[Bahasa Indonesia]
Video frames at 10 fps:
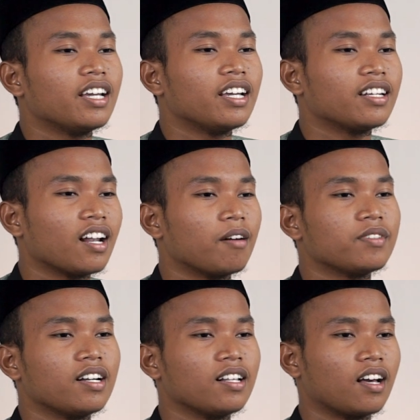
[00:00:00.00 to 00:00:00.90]

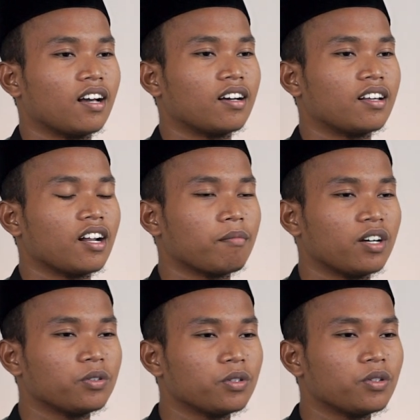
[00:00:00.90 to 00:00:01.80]
Innalhamdalillah,
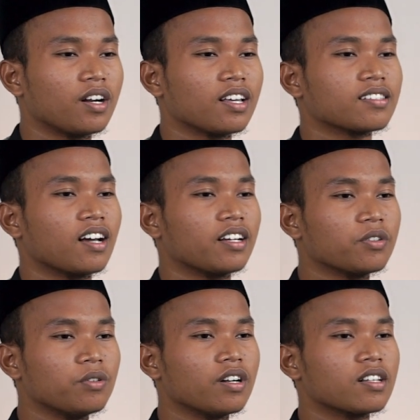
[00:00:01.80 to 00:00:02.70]
nahmaduhu wa
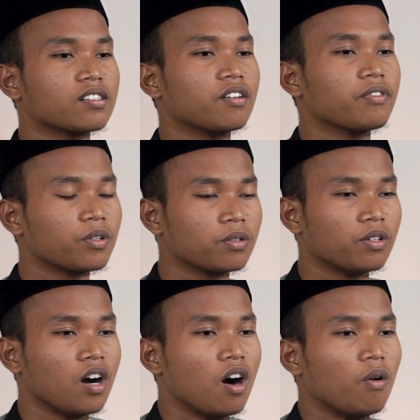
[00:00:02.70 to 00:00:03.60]
nasta'inuhu wa nastaghfiruh
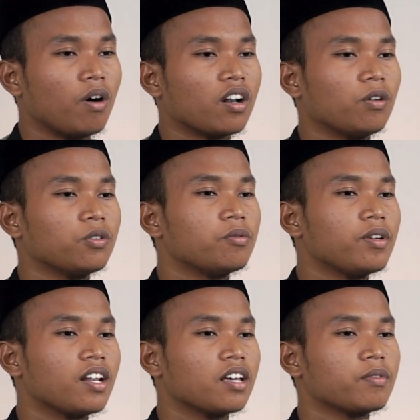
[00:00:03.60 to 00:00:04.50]
wa na'udzu
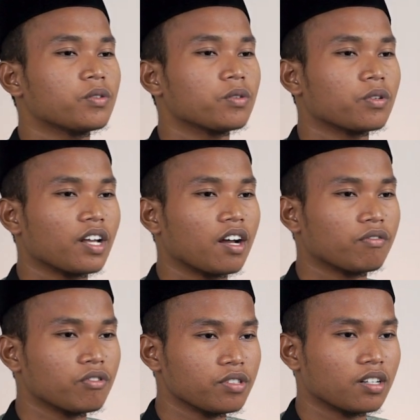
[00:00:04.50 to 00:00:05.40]
billahi min sururi
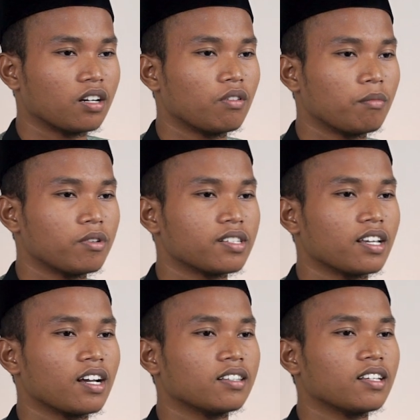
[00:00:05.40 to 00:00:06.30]
anfusina wa min
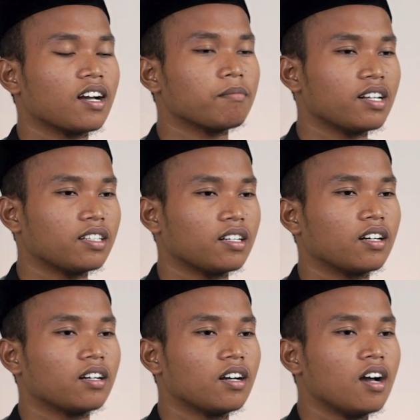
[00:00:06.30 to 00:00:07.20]
sayyiati a'malina.
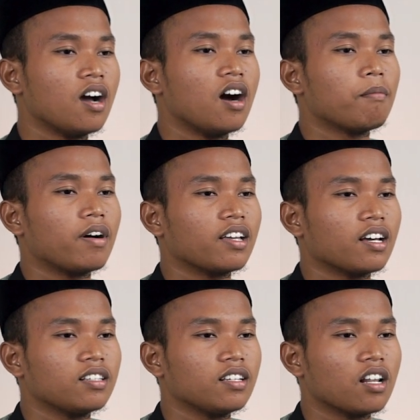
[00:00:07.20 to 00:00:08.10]
May
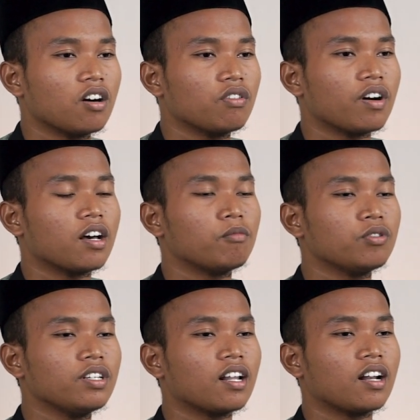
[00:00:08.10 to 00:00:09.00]
yahdihillahu fala
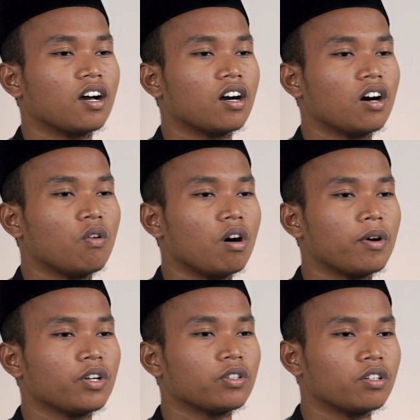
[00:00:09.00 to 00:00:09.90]
mudhillalah wa
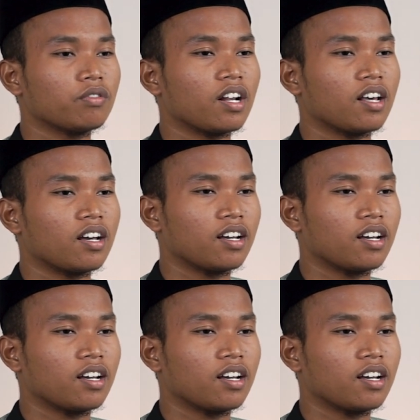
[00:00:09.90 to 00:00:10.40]
may yudhlil fala